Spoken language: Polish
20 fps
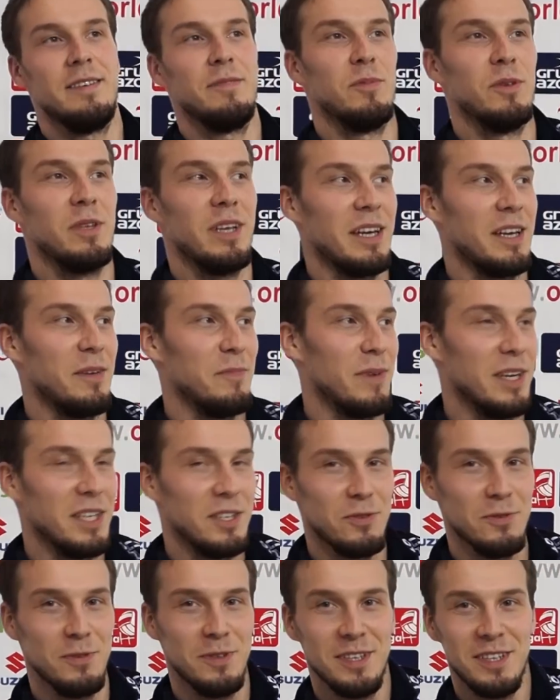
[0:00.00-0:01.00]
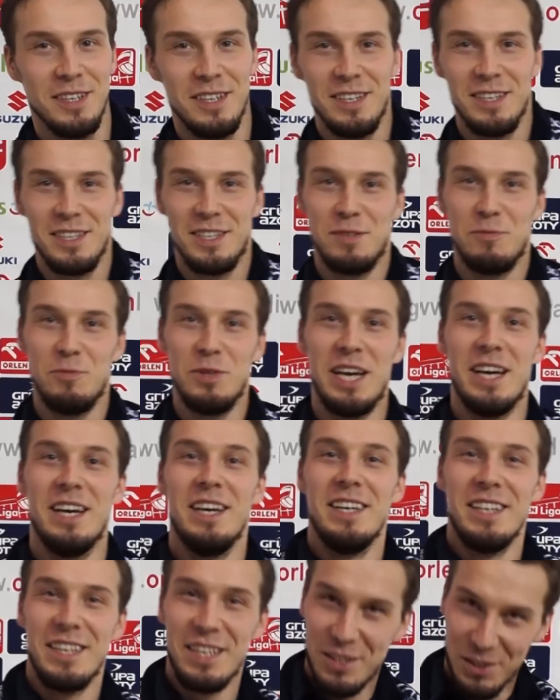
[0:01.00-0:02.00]
po takim meczu? Czemu nie?
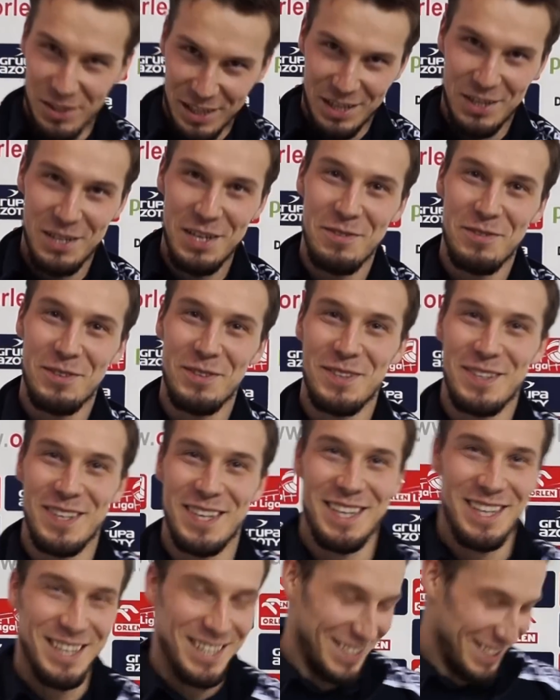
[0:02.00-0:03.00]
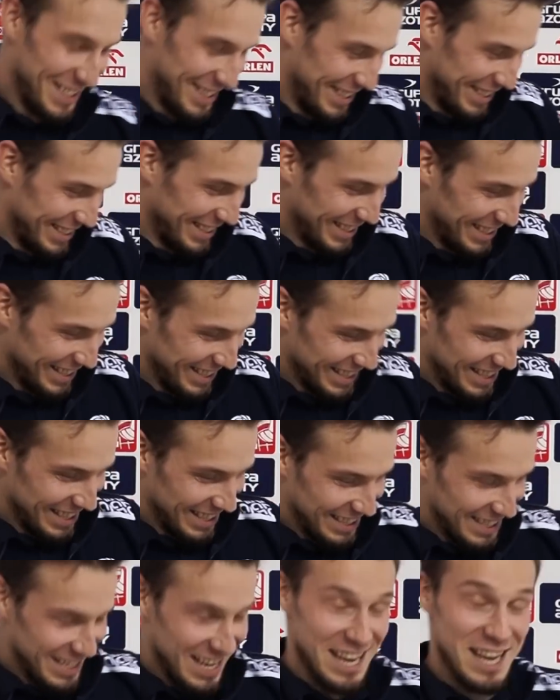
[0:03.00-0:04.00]
Tylko tego nie wrzucaj. No oczywiście.
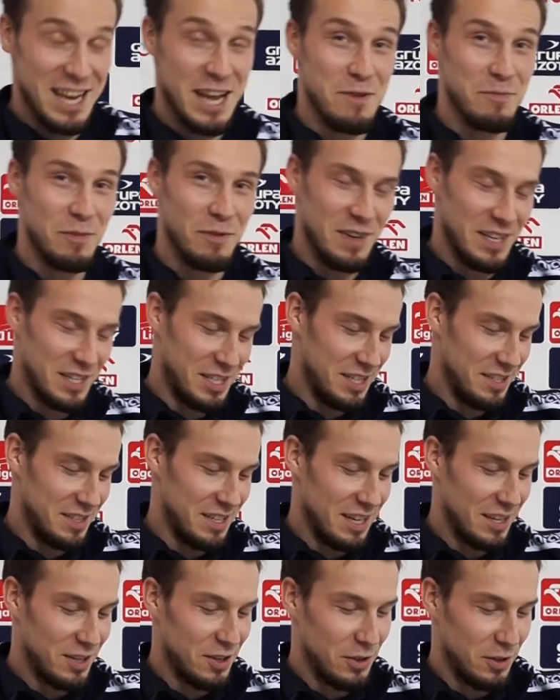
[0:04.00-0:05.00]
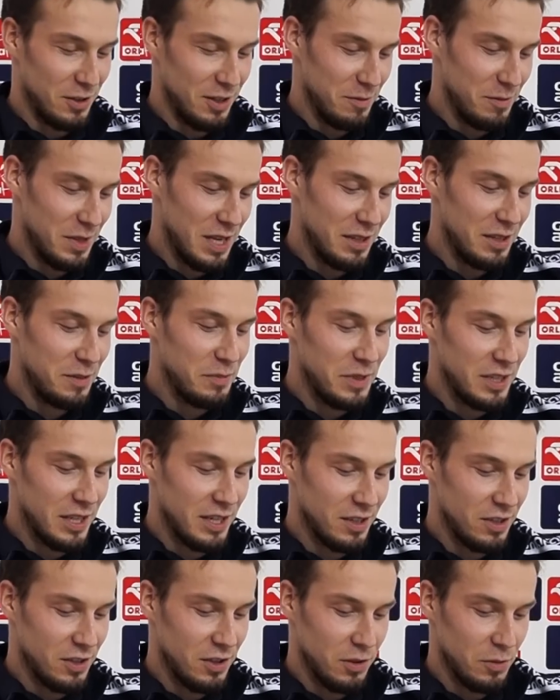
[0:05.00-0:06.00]
Nie, nie, poważnie. Z alkoholem ja nie piję
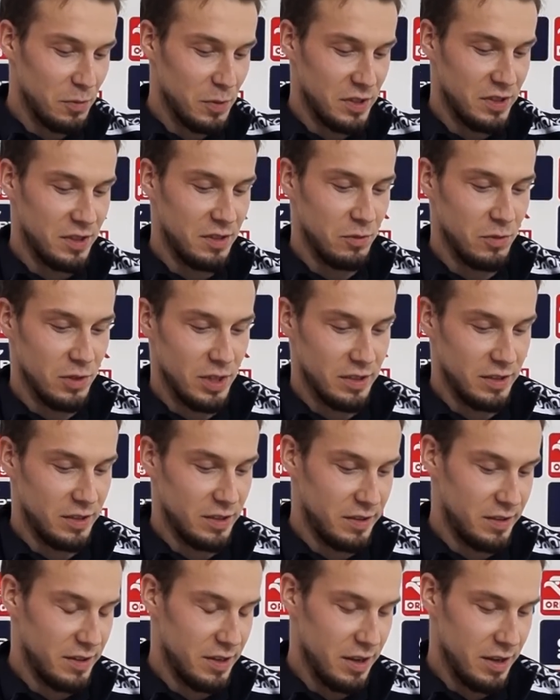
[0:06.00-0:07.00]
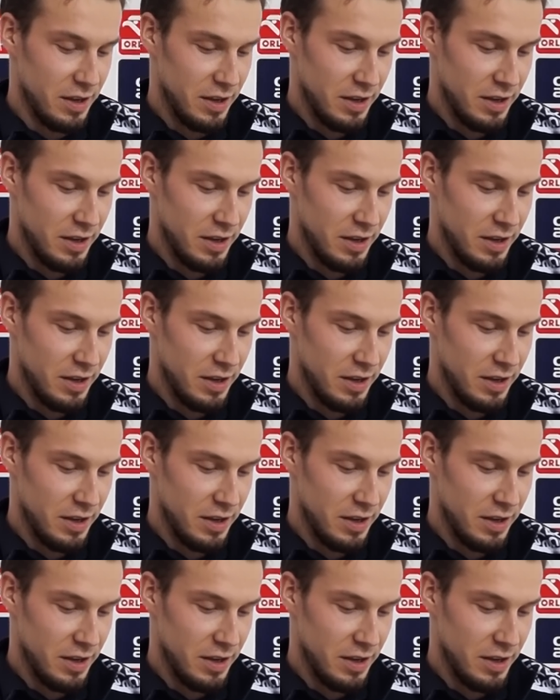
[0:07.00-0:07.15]
alkohol. Poza tym u nas jest yy,